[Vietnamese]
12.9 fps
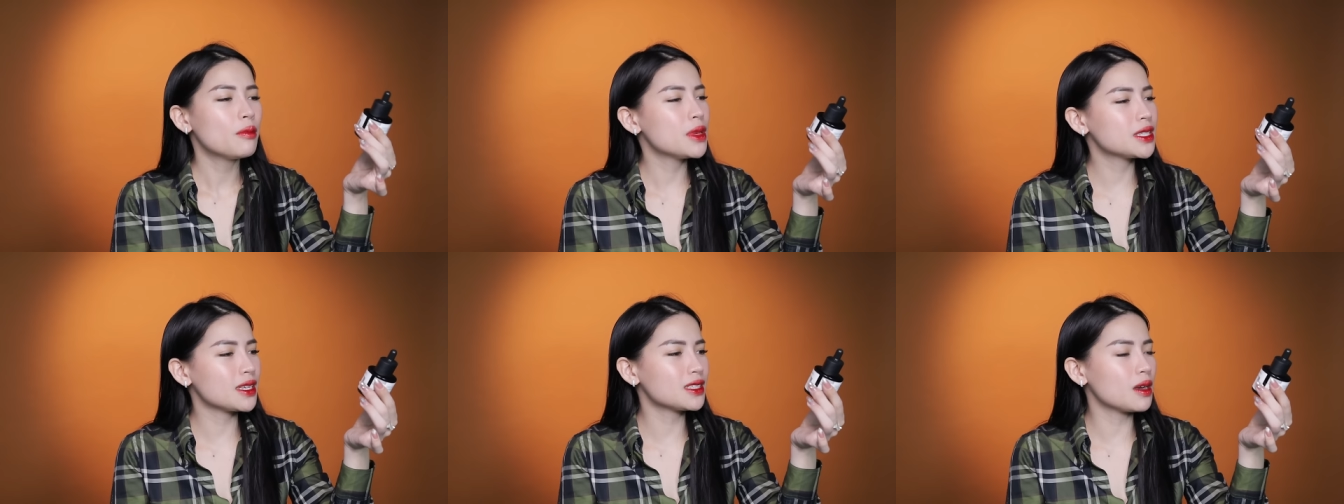
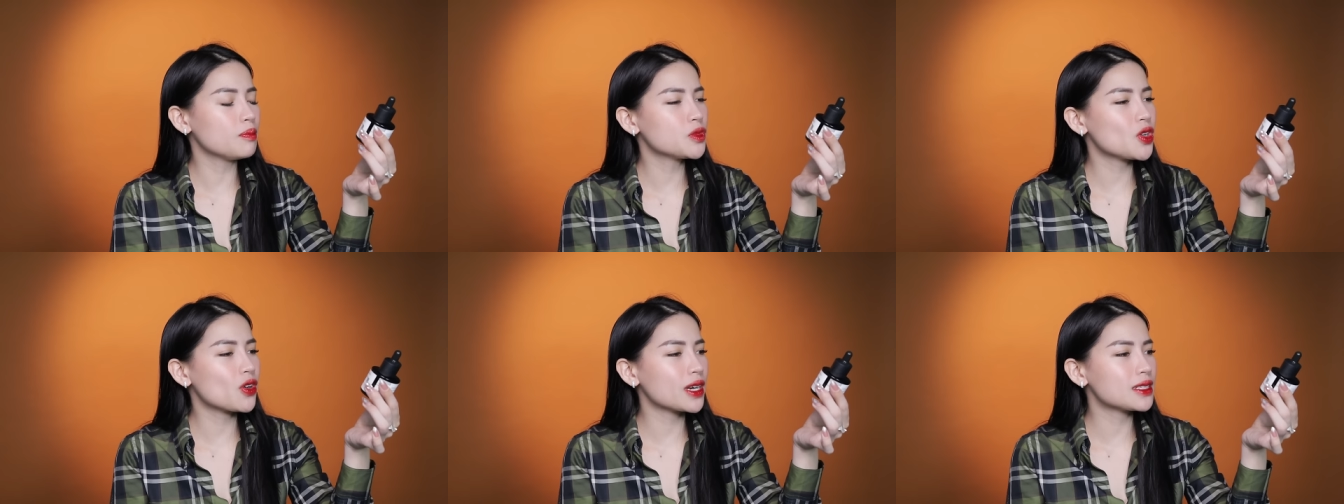Mình sẽ
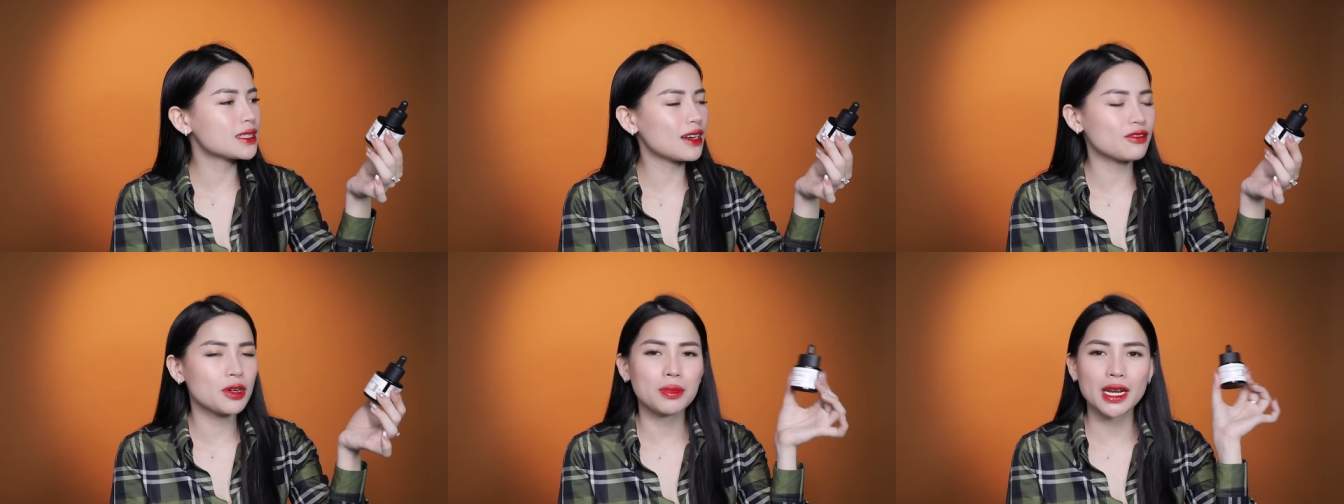chấm cho cái
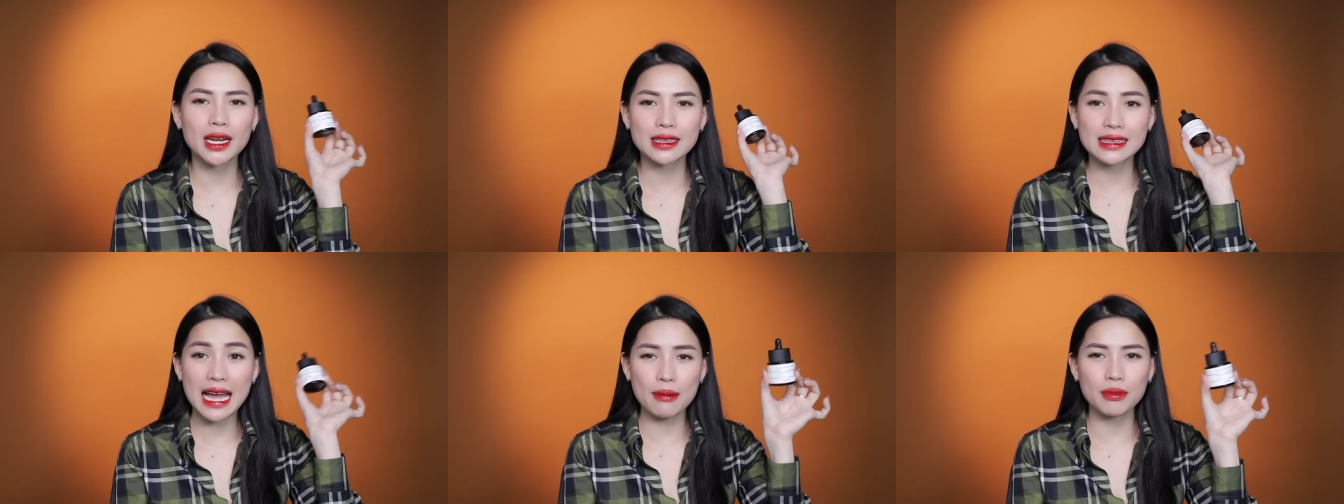sản phẩm này
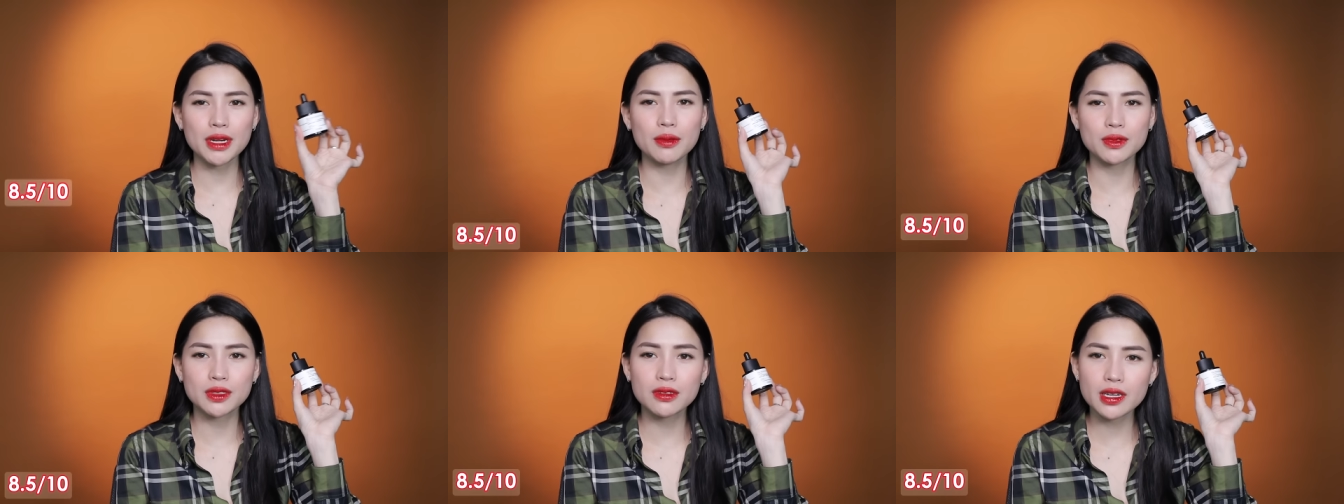là
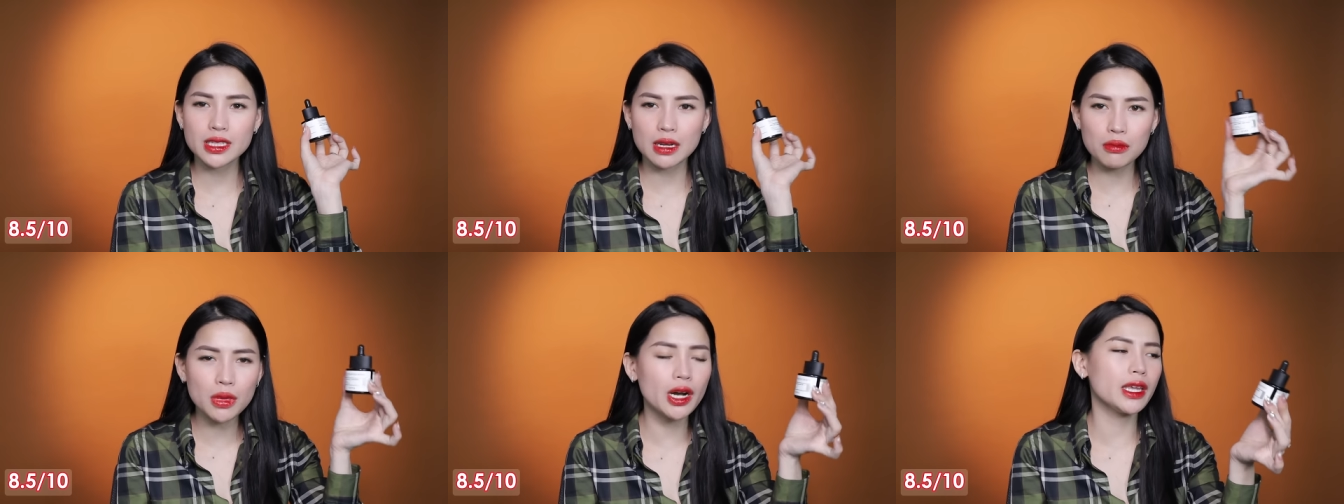8,5
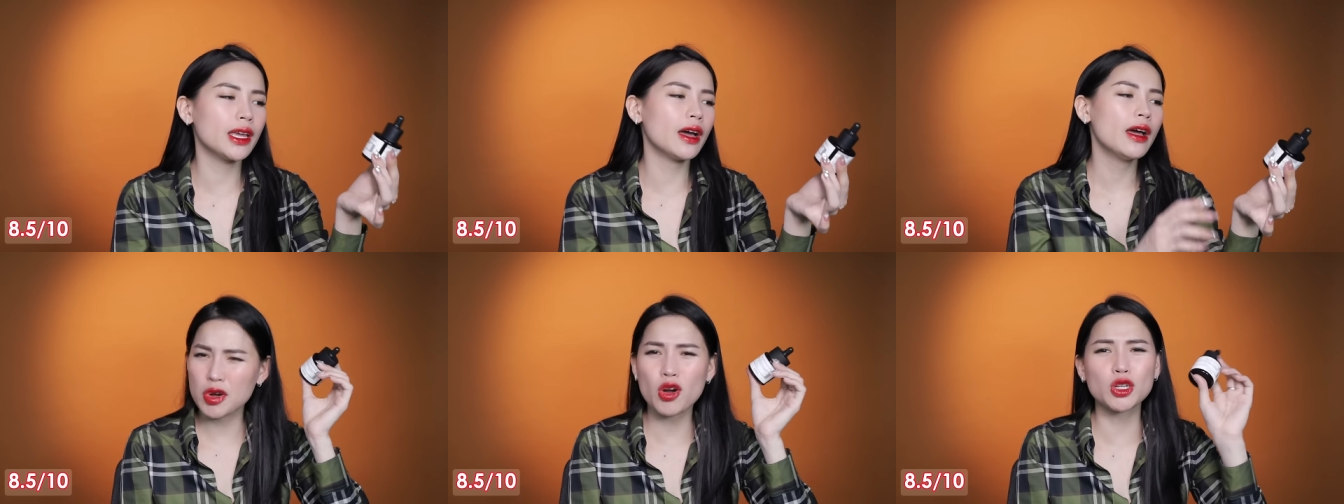trên 10
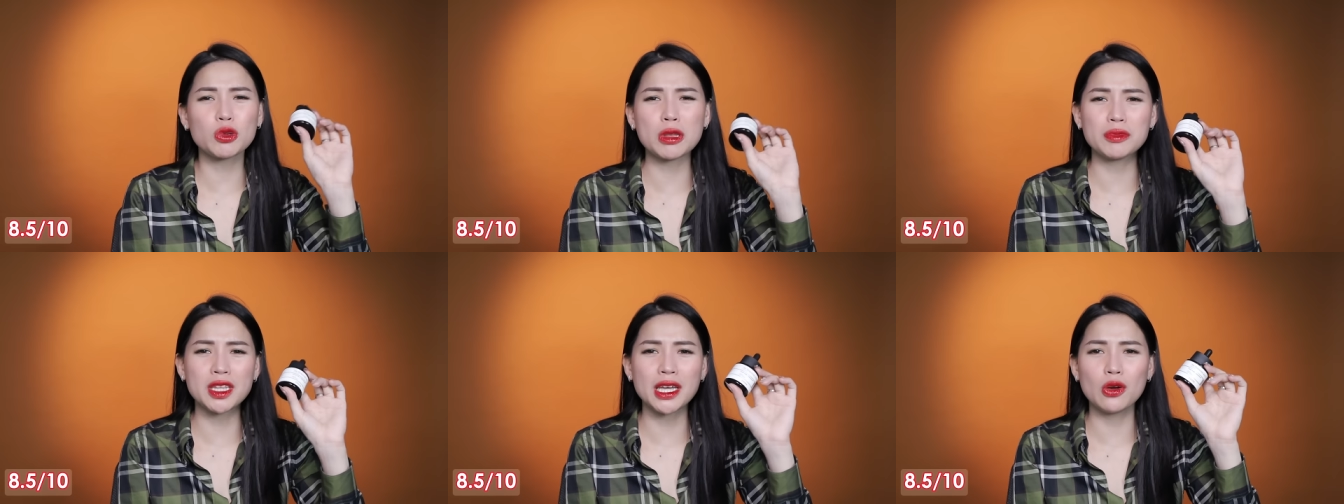nha, ngon cho
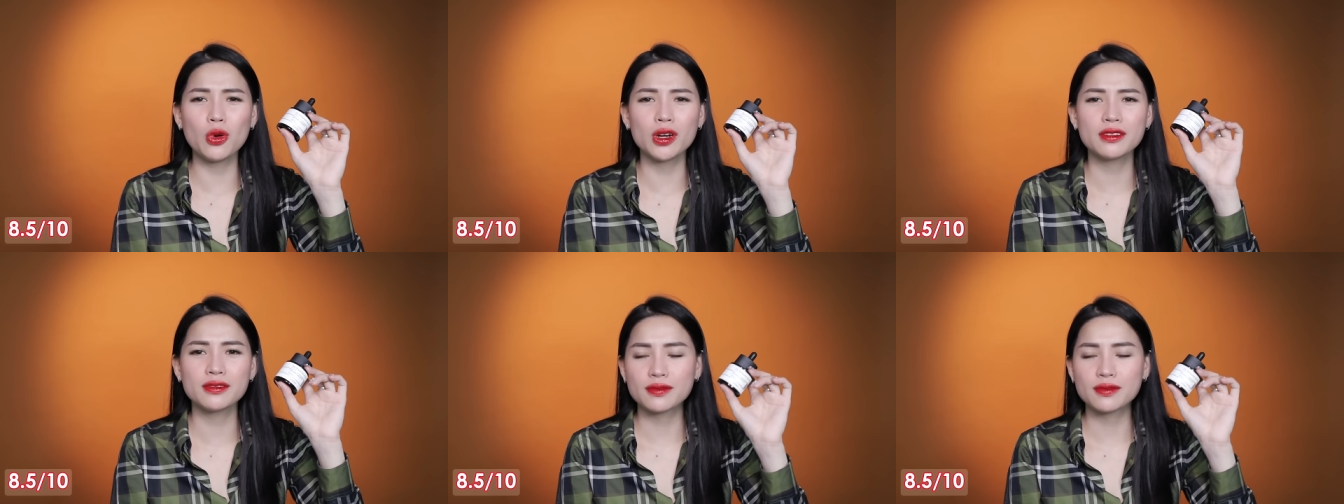tầm tiền luôn.